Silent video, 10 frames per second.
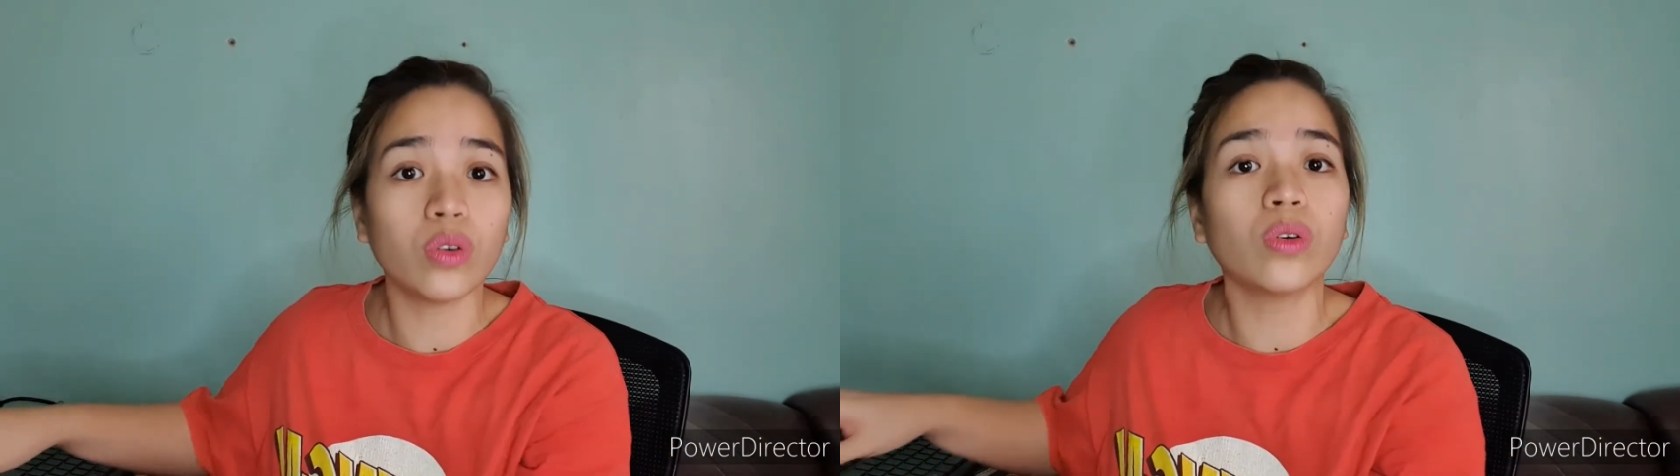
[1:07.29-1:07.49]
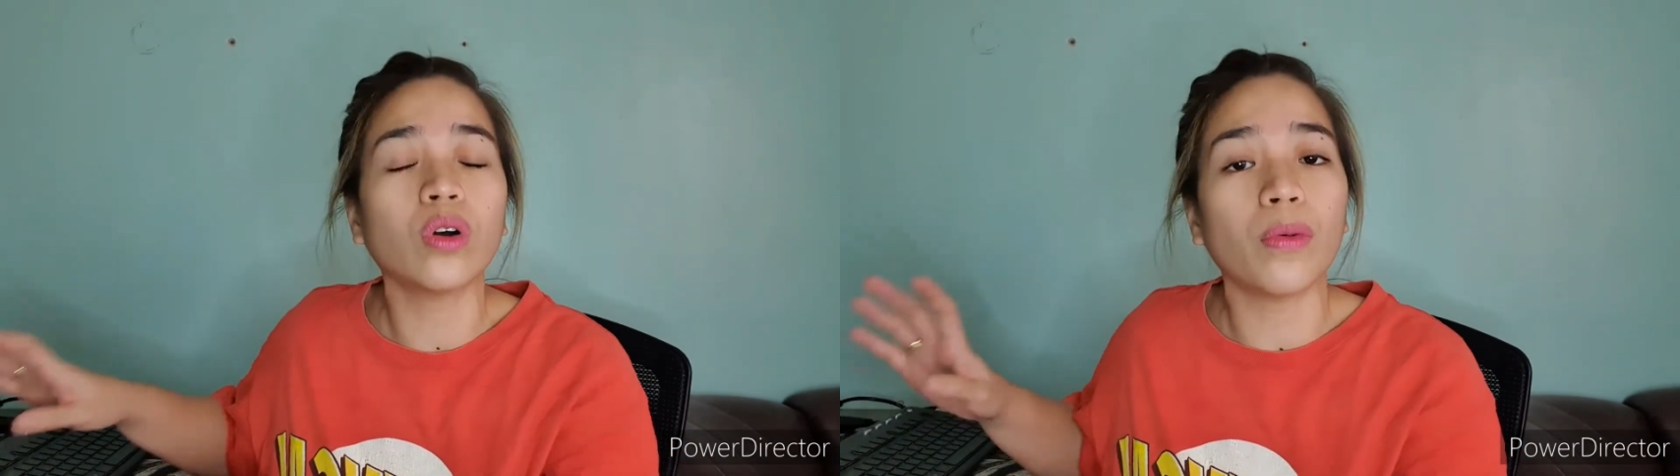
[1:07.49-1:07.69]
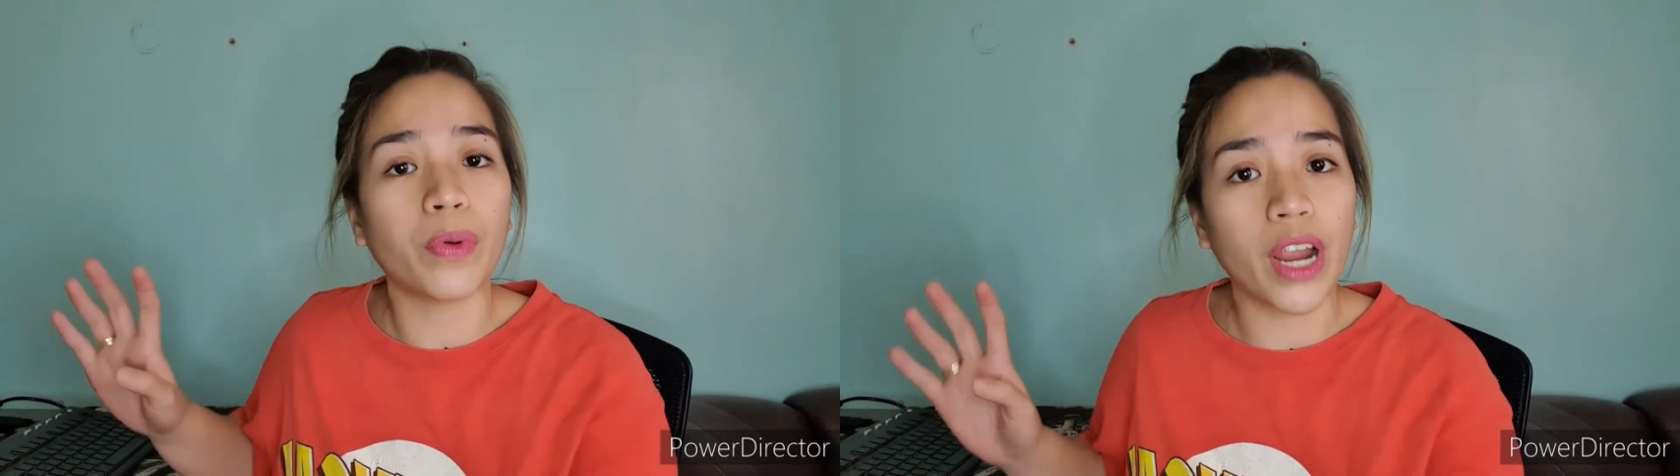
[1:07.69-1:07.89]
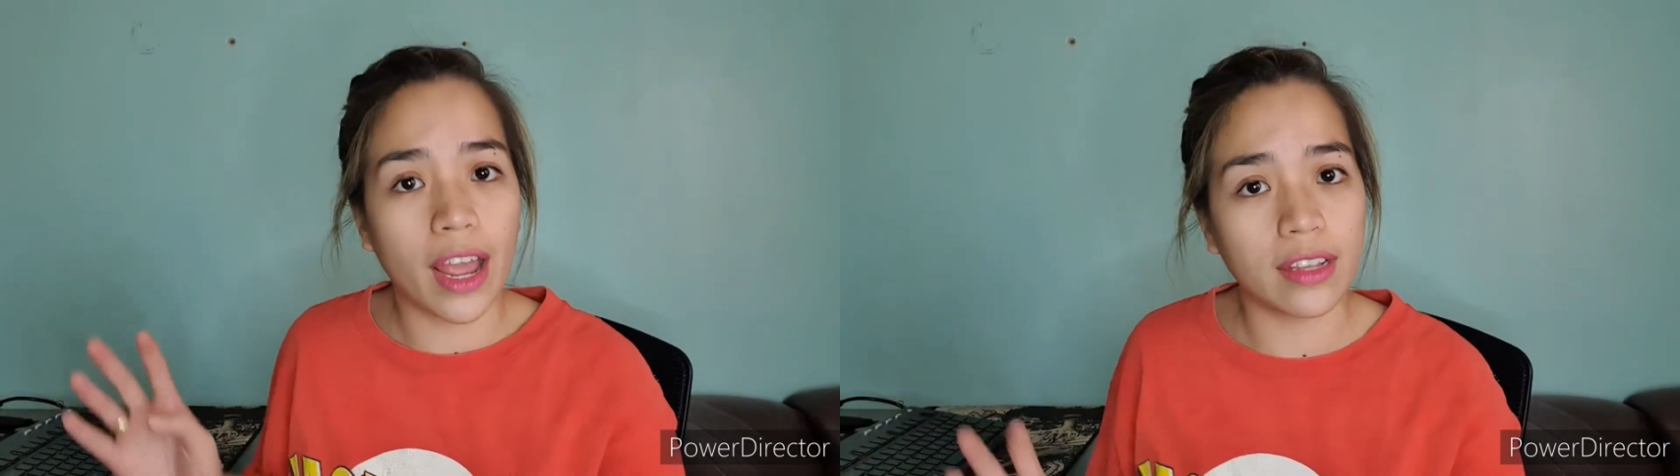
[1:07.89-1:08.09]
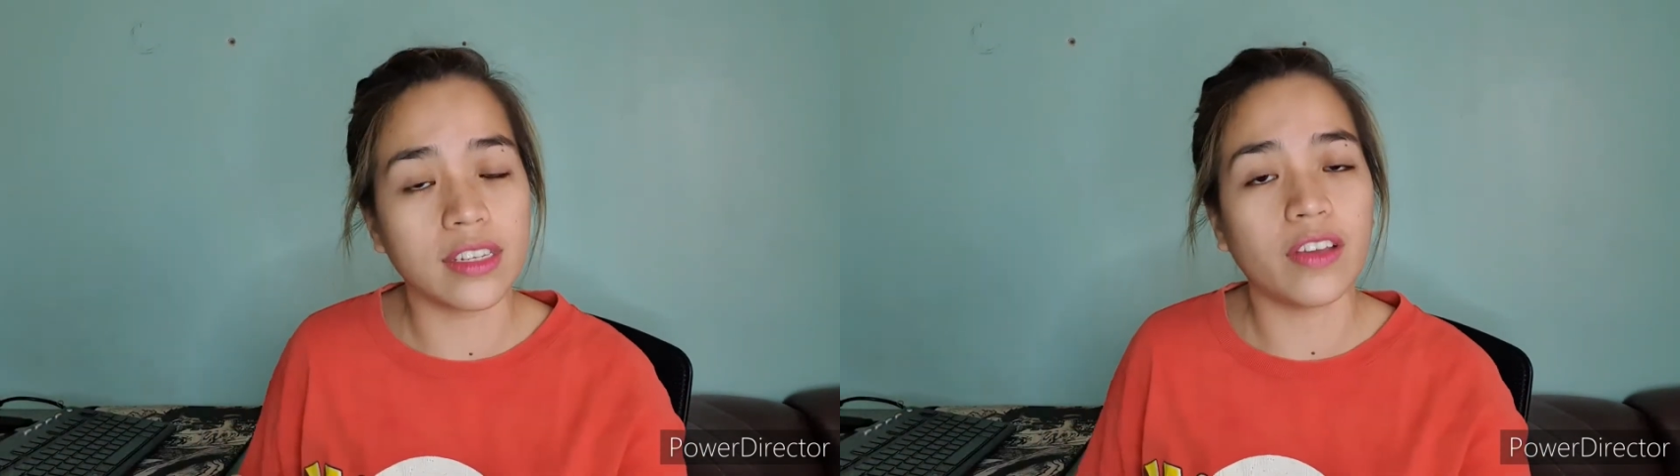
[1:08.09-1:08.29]
yun yung
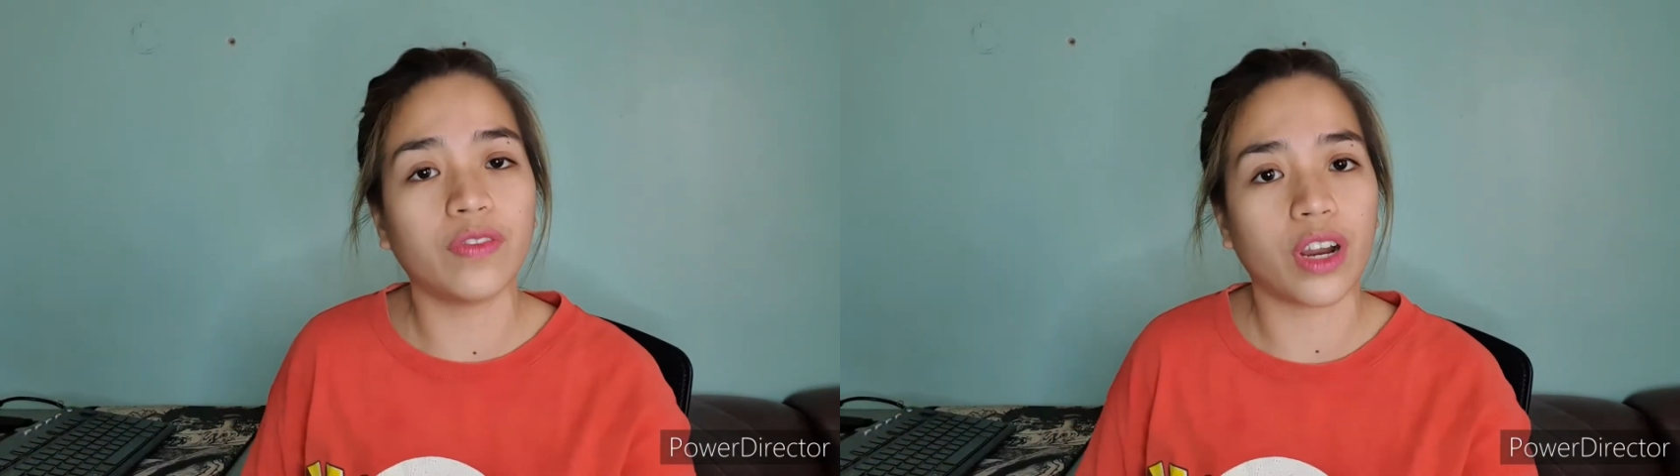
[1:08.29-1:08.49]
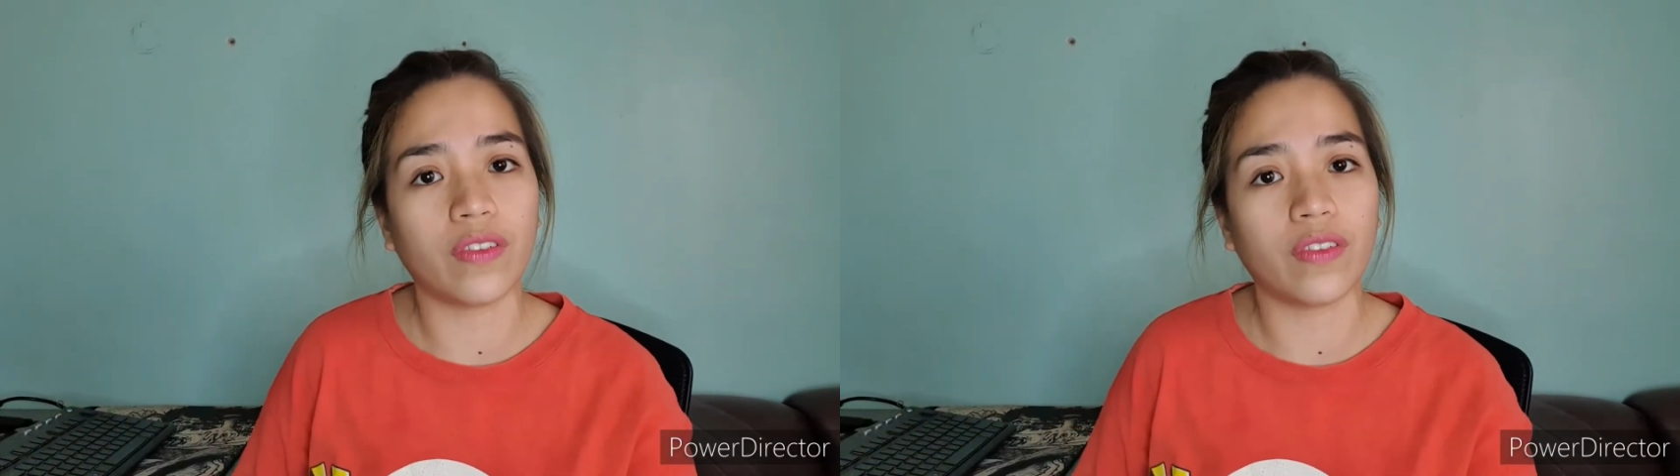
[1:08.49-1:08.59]
comprehensive